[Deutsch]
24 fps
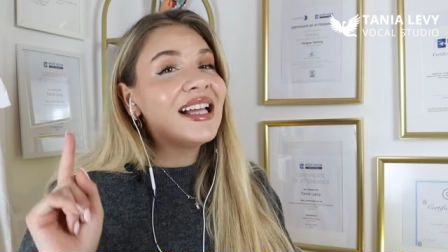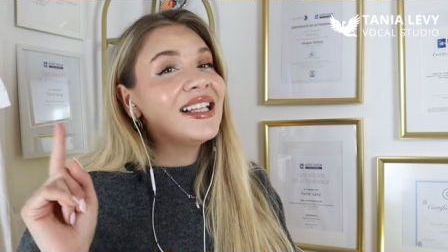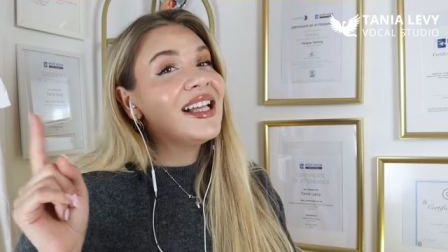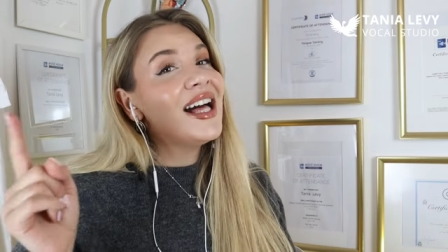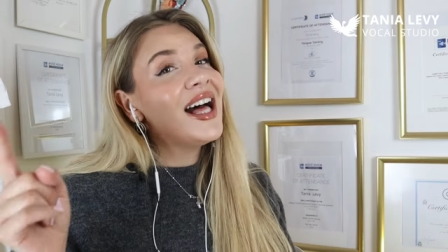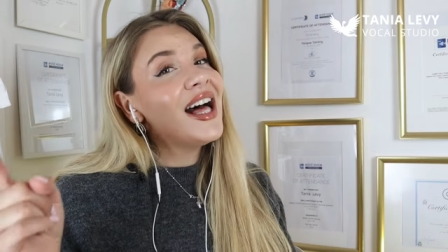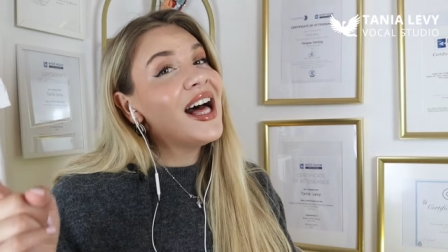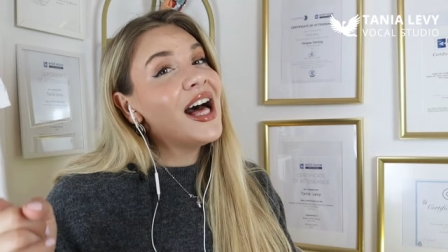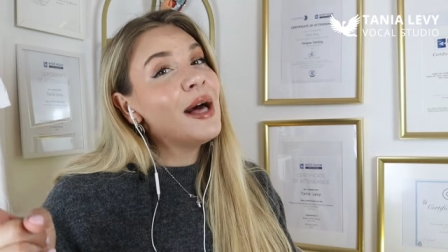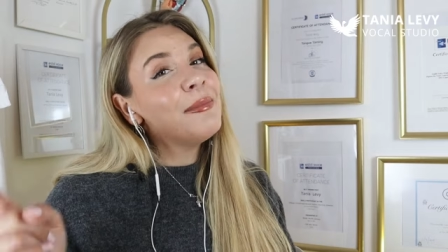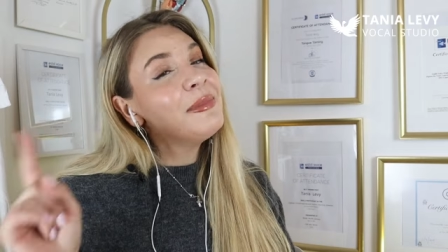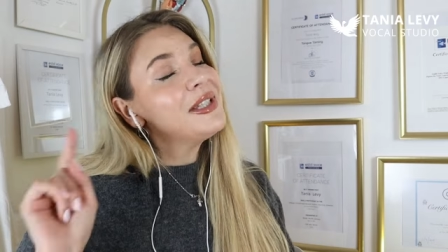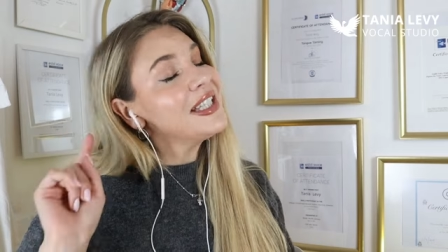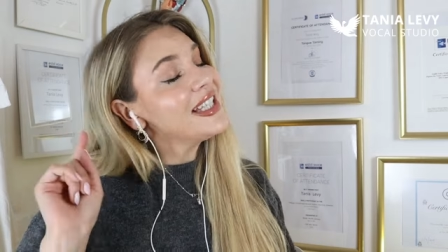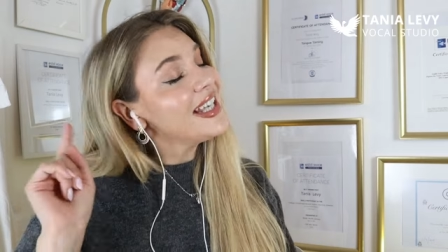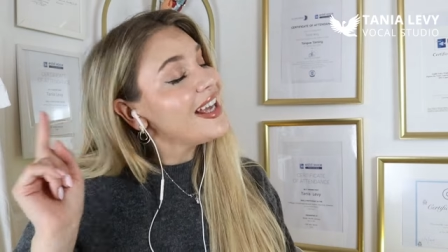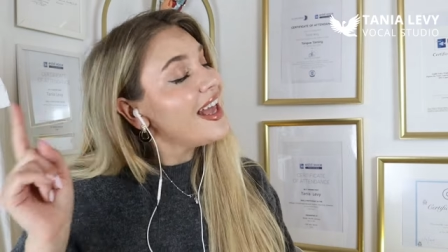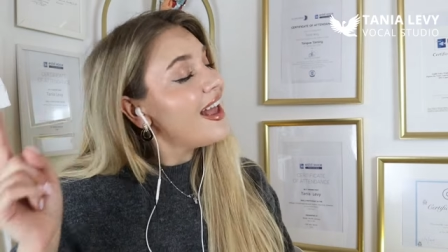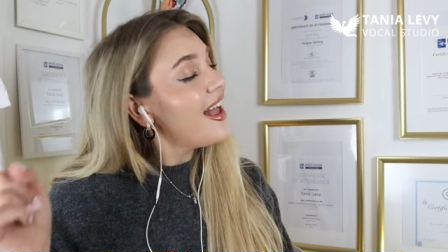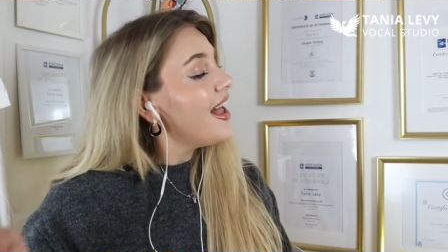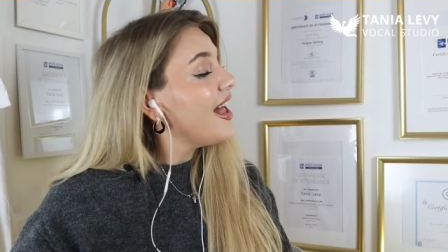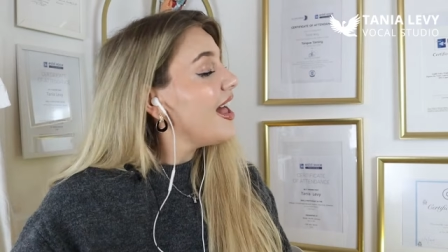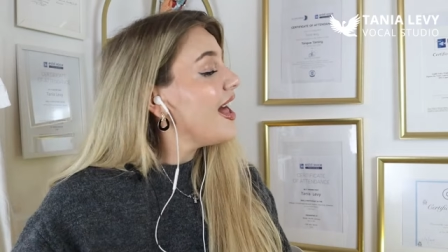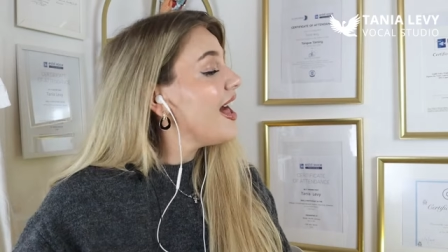I'm in
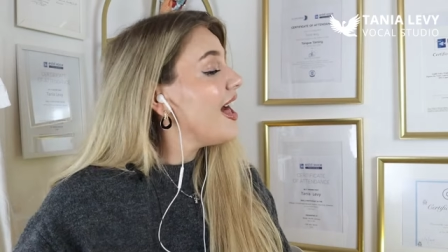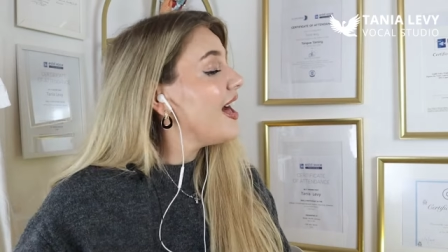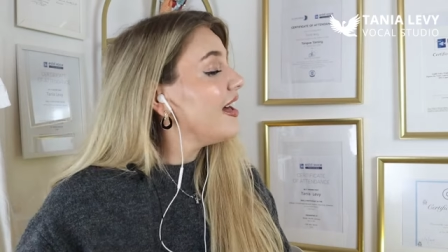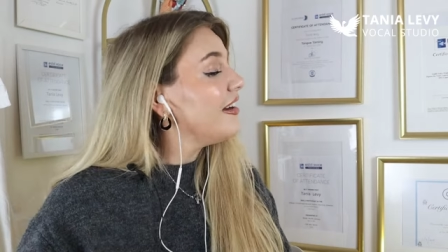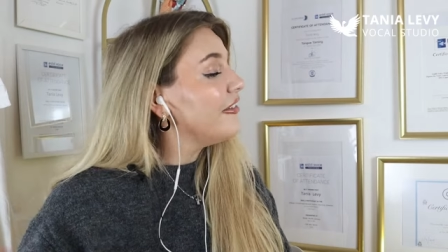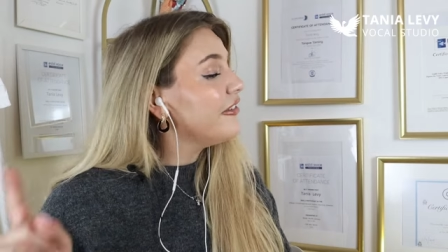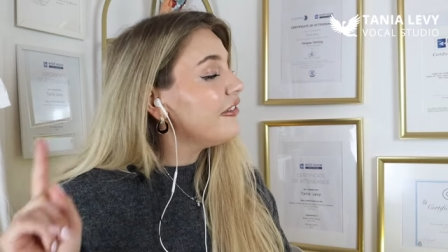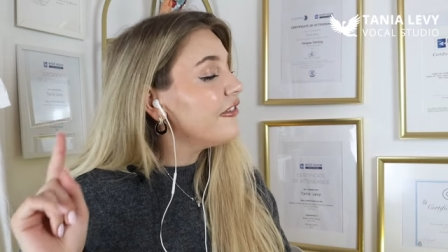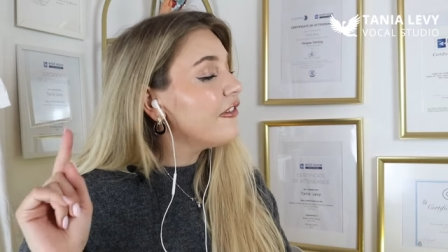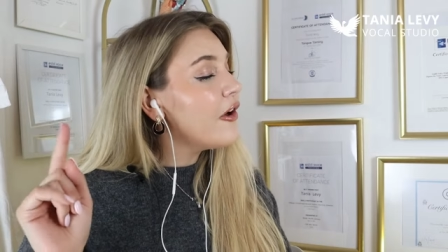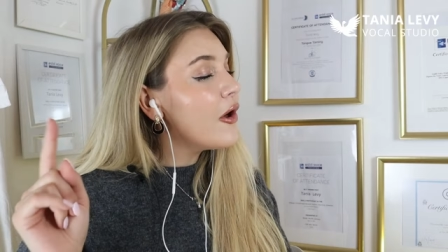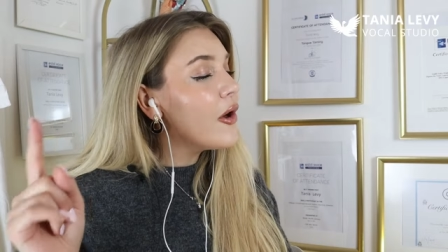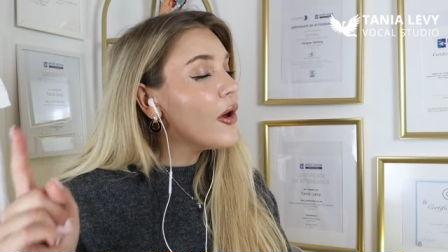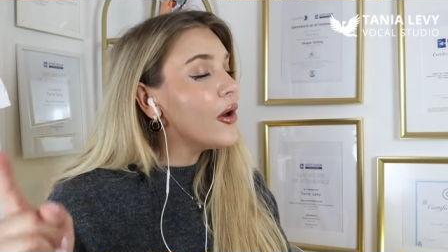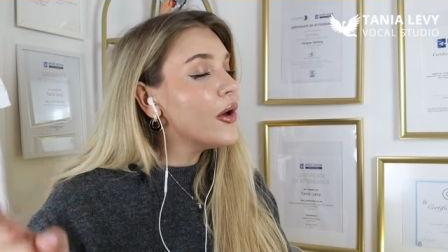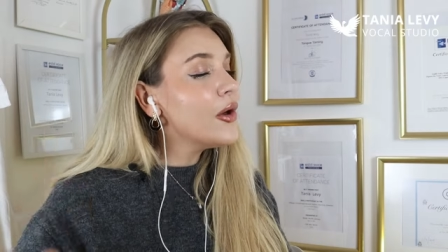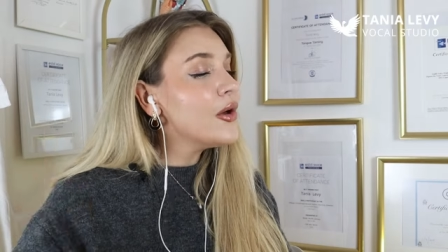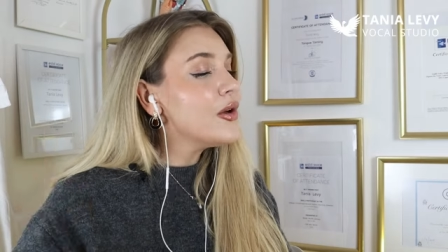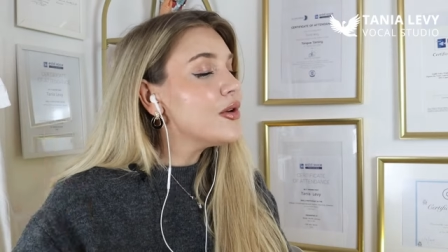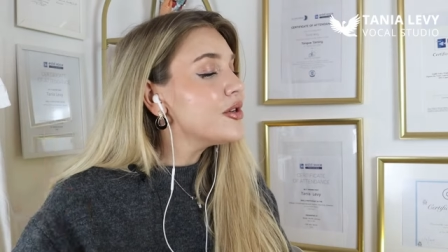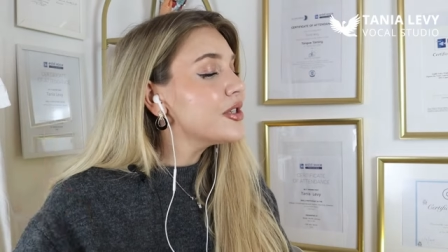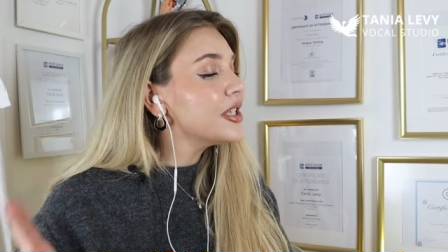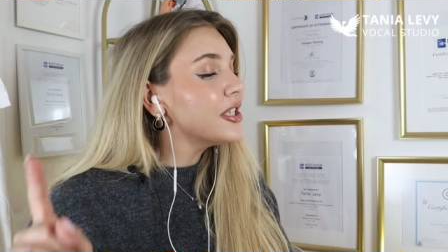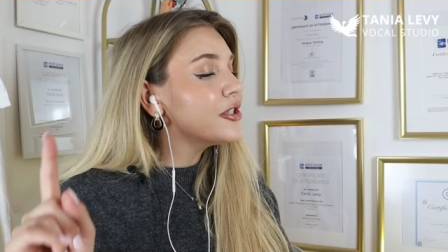
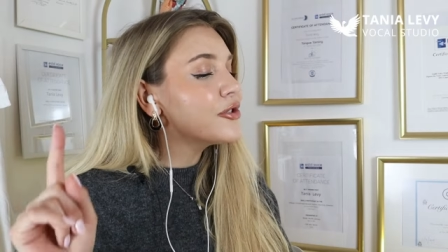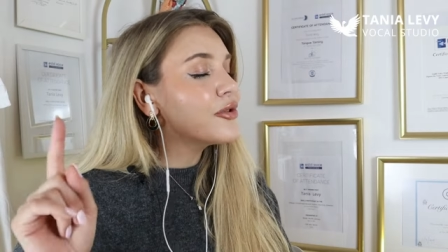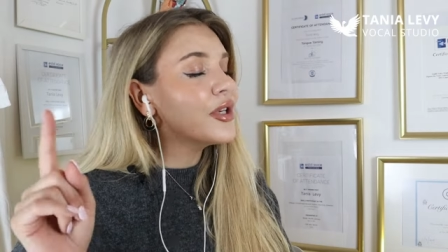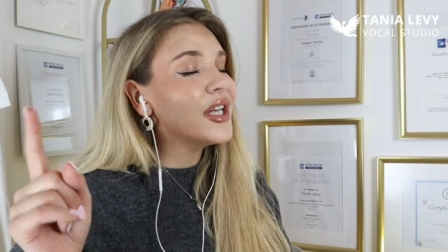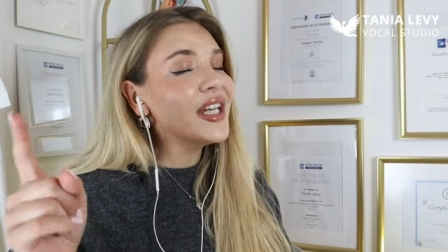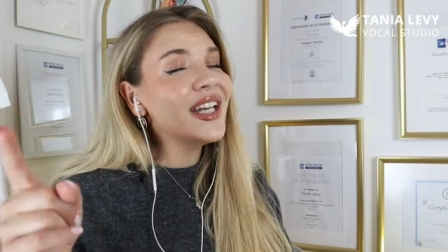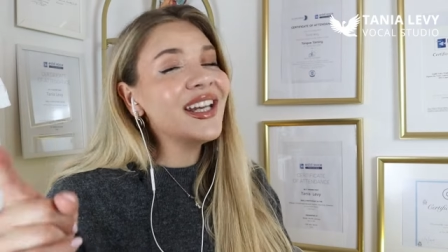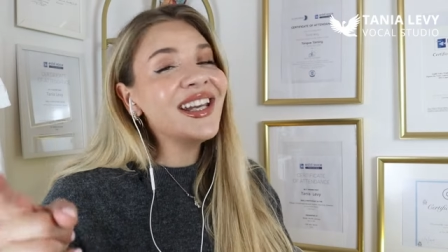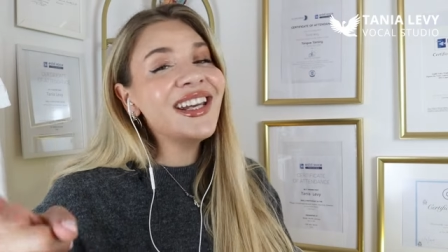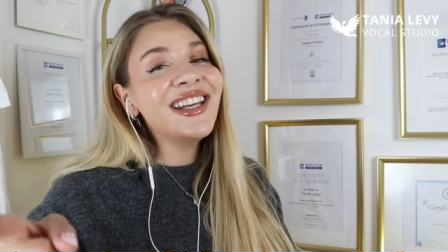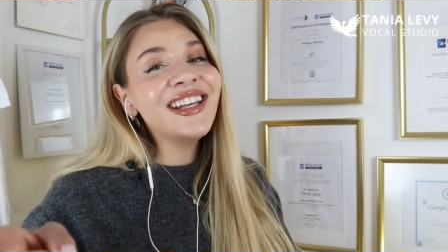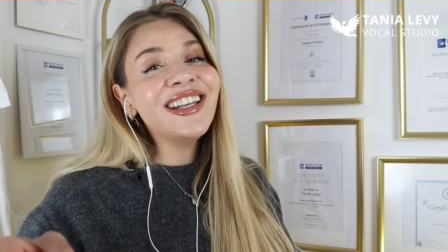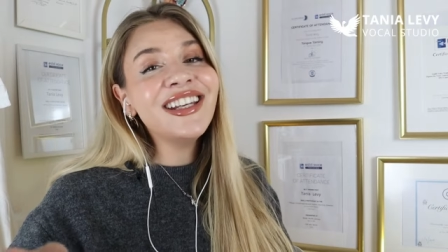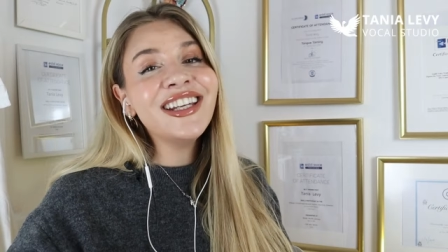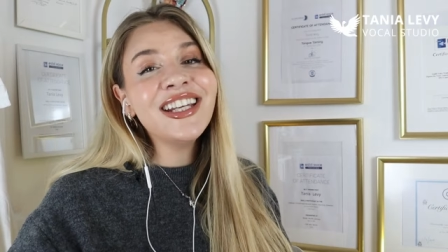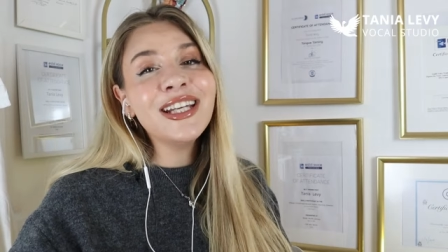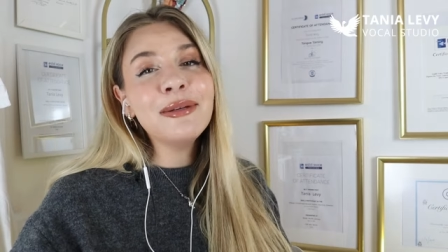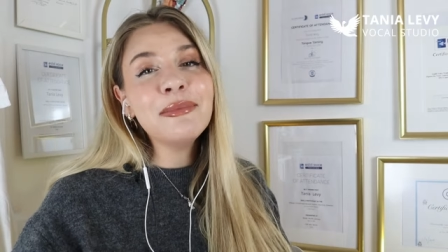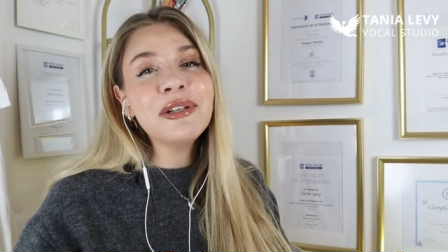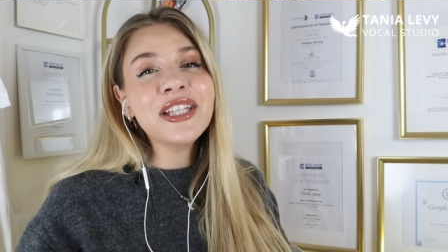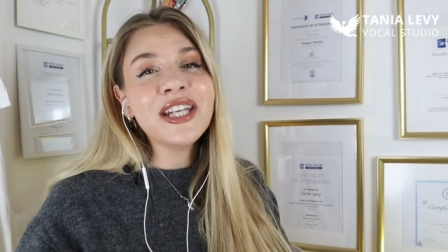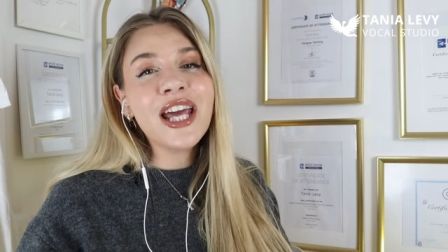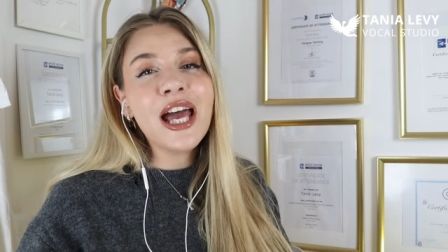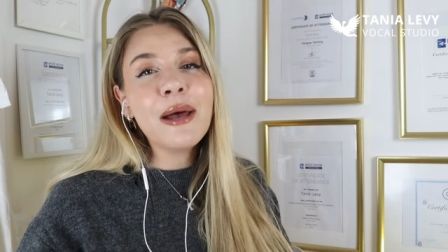California
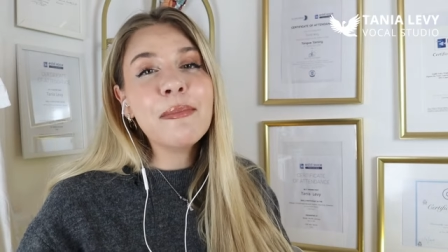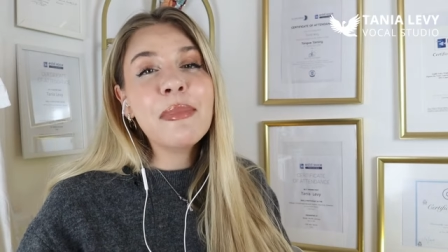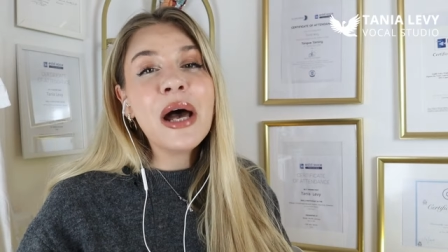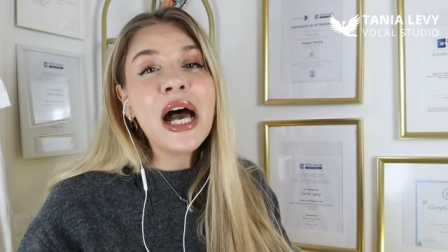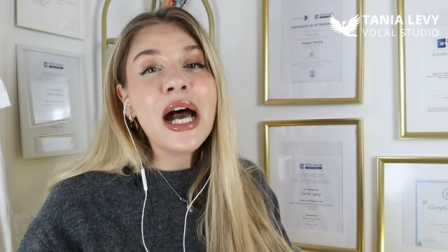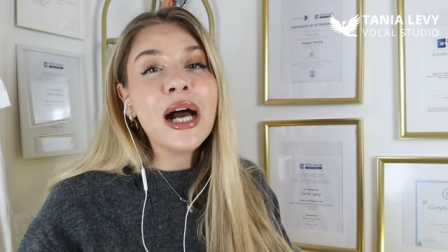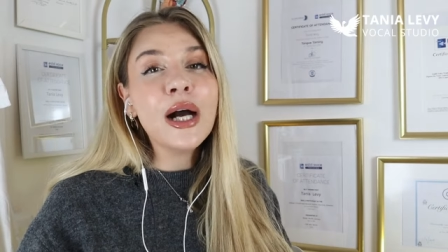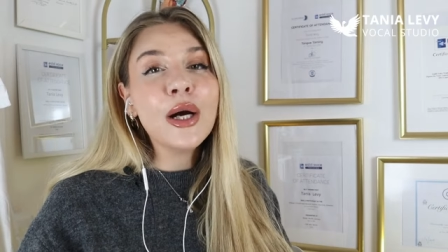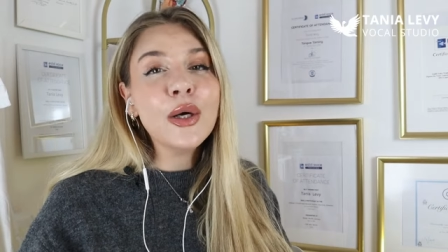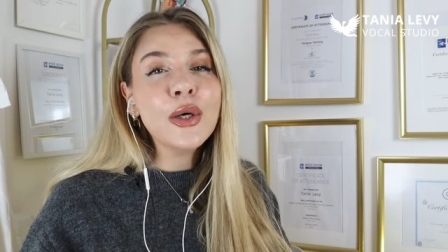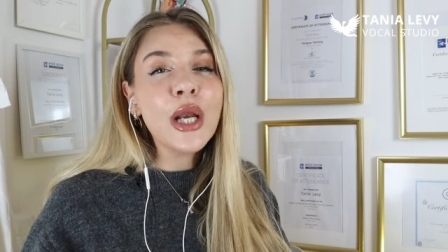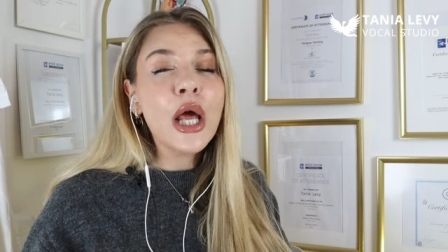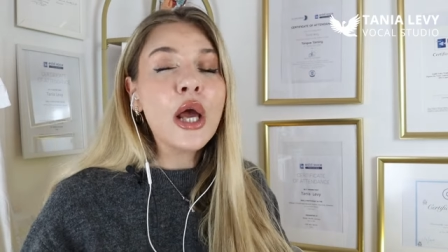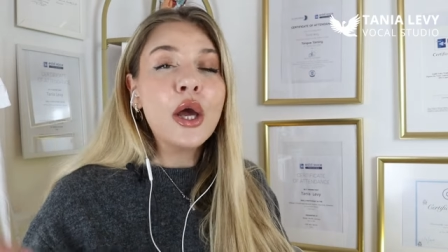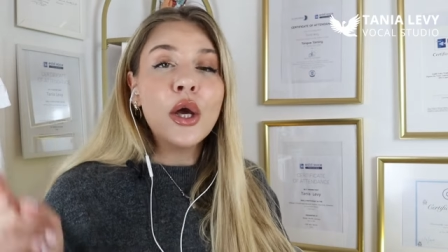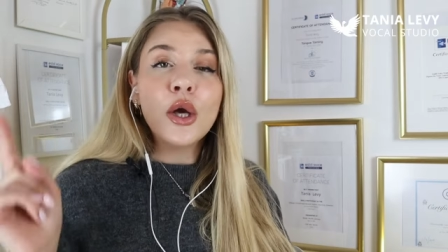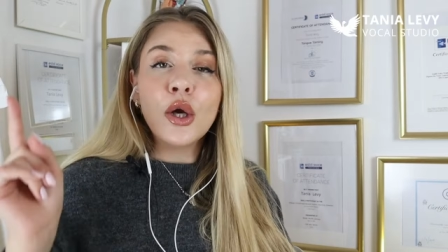dreaming about